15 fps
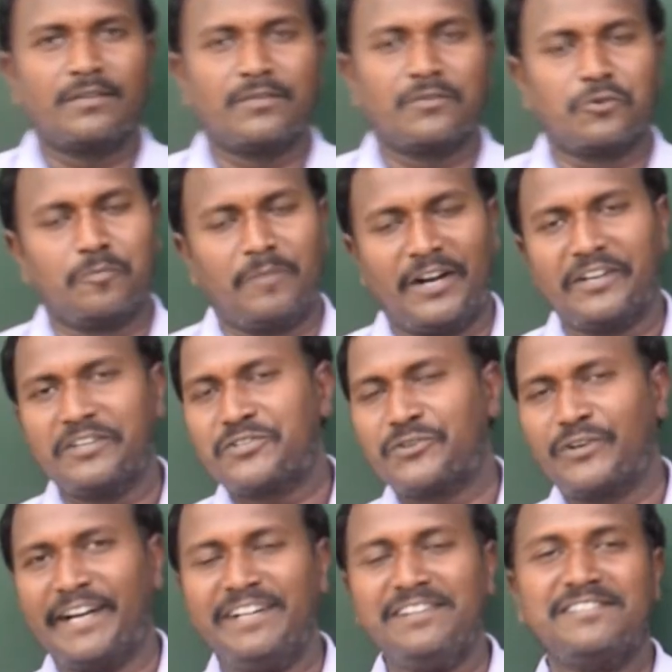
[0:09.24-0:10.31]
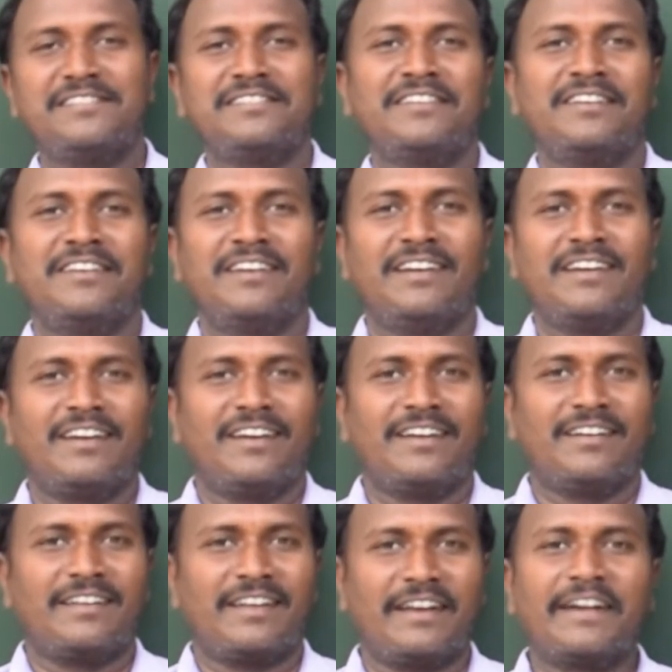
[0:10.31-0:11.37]
గుడ్ మార్నింగ్ స్టూడెంట్స్
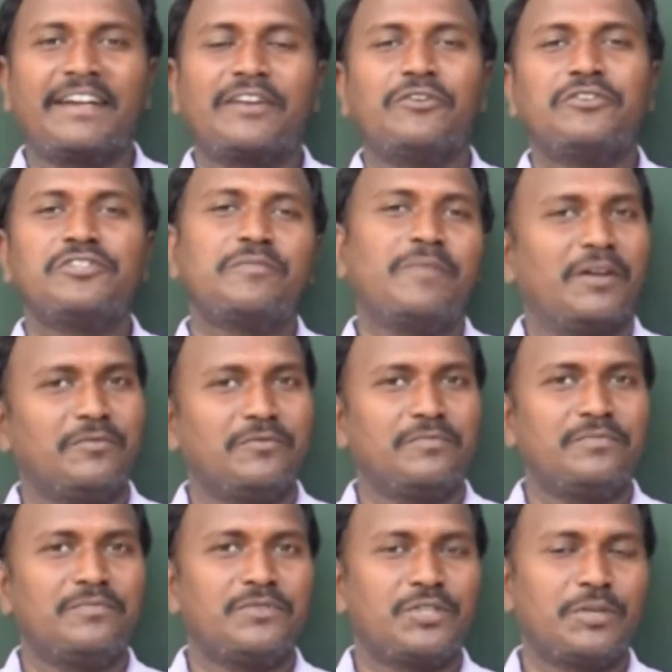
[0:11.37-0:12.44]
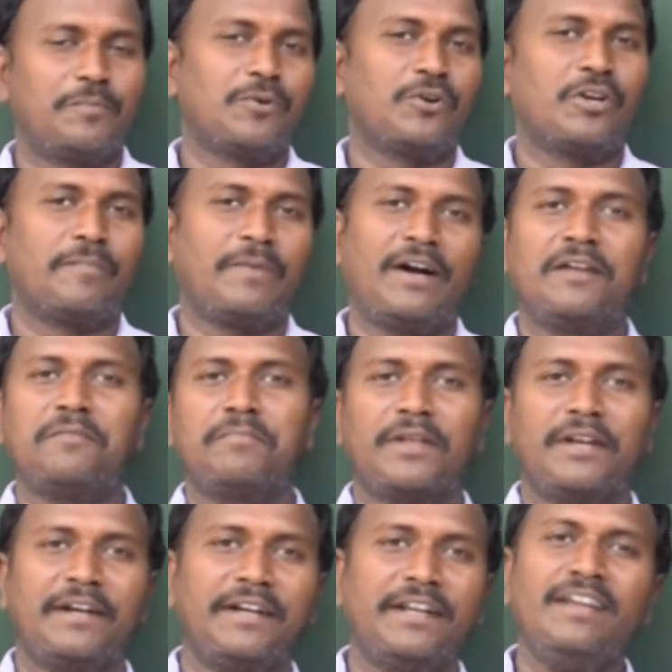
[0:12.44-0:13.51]
నిన్నటి రోజున మనం చెప్పుకున్న పాఠం
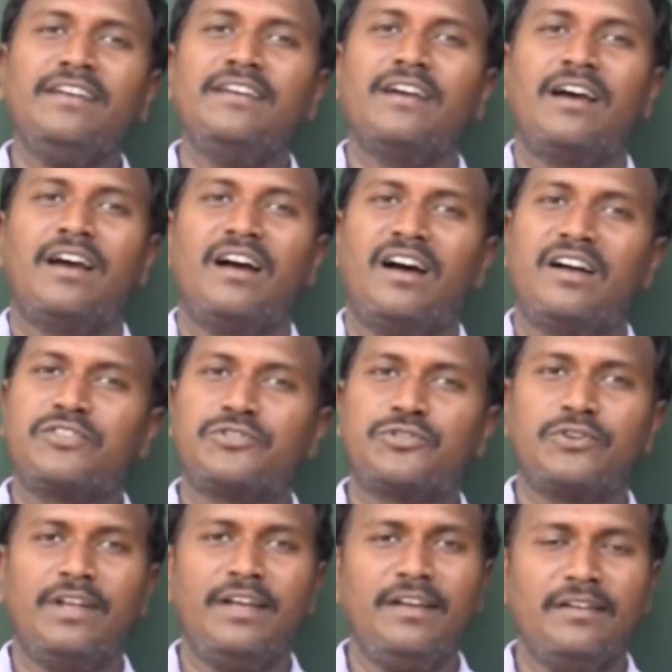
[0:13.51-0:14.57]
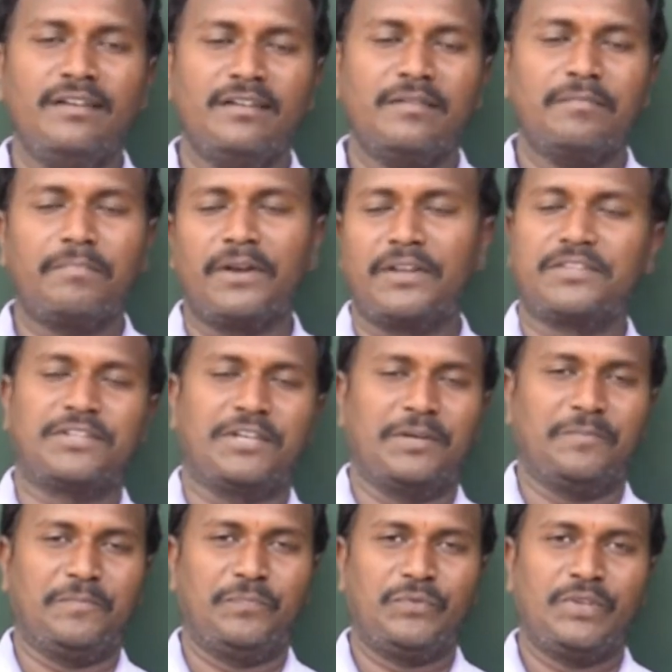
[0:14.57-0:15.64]
పేరేంటి అచ్చుల పరిచయం
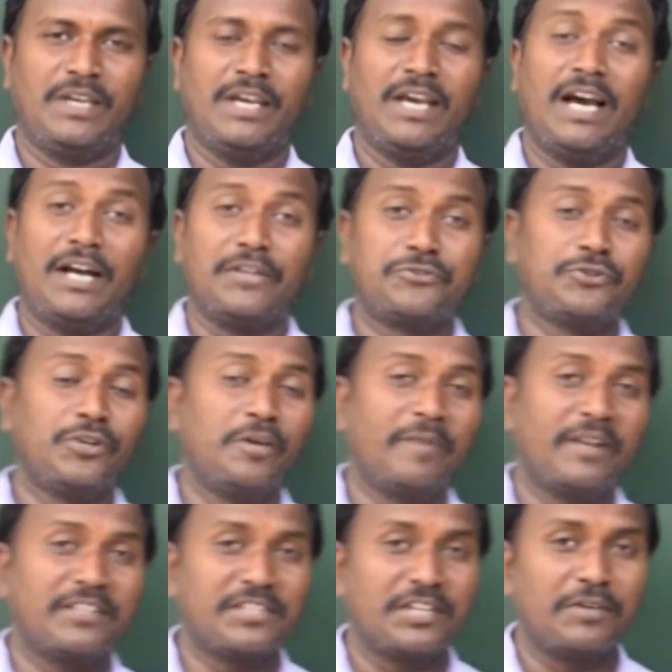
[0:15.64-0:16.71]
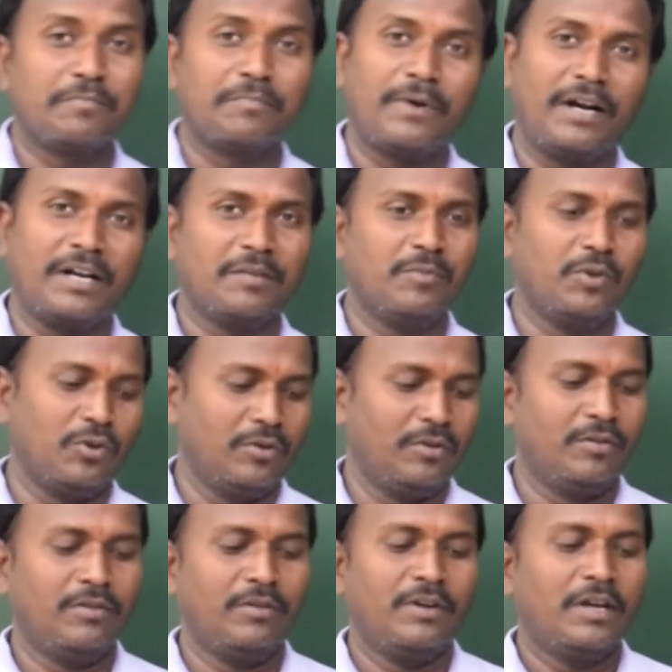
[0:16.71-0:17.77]
అచ్చుల పరిచయం పాఠంలో
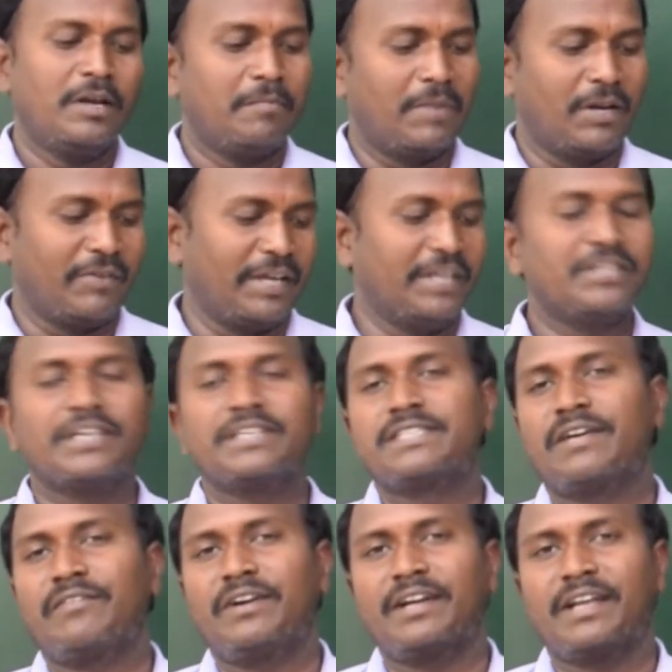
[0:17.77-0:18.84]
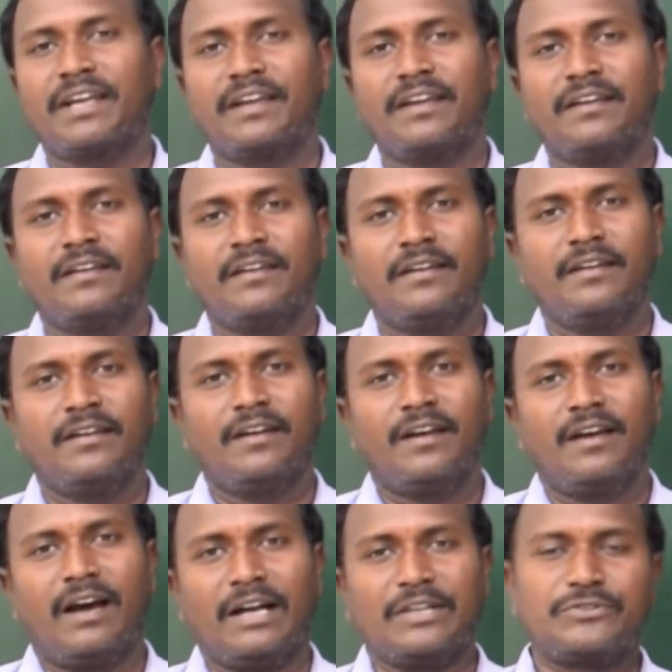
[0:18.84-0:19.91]
మనం ఏం చేసామంటే
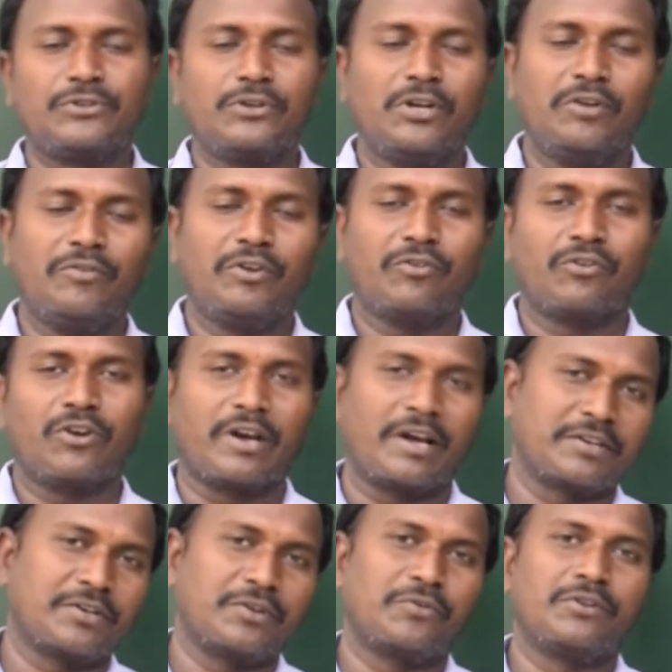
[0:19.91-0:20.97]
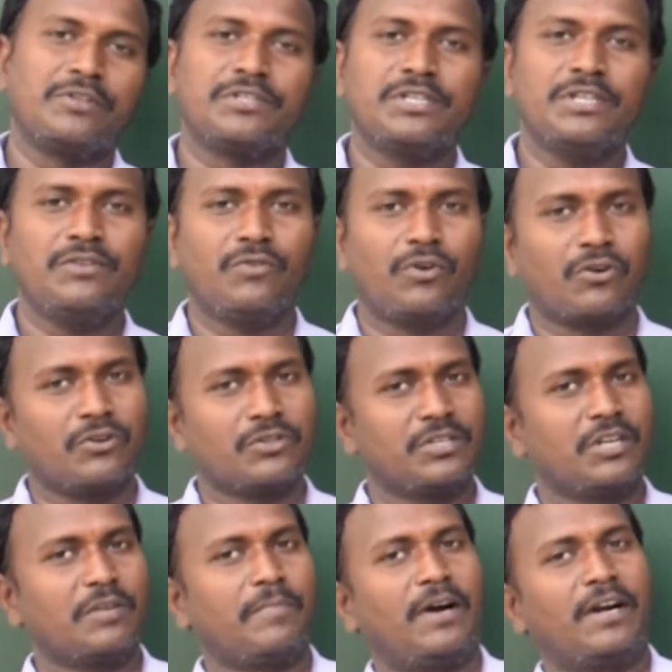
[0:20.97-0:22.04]
అచ్చుల్లో ఉన్న ఒక్కొక్క అక్షరం గురించి ఒక్కొక్క
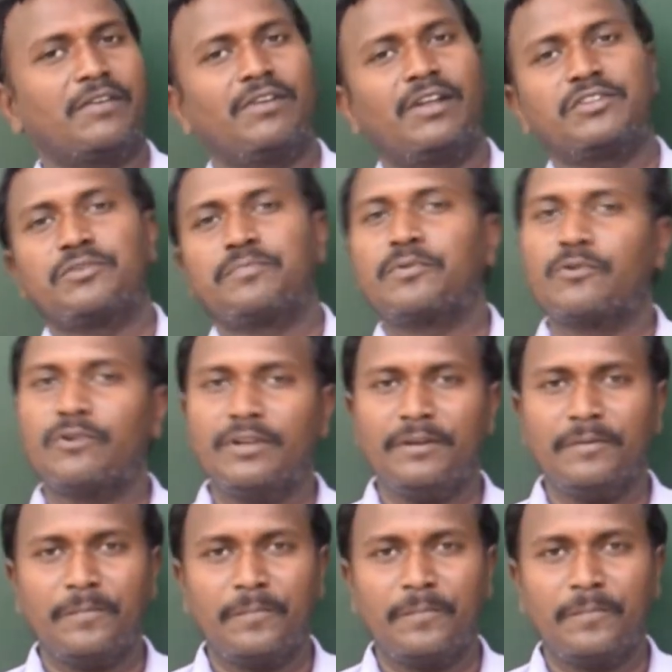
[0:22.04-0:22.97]
చిన్న పాఠంలా చెప్పుకొని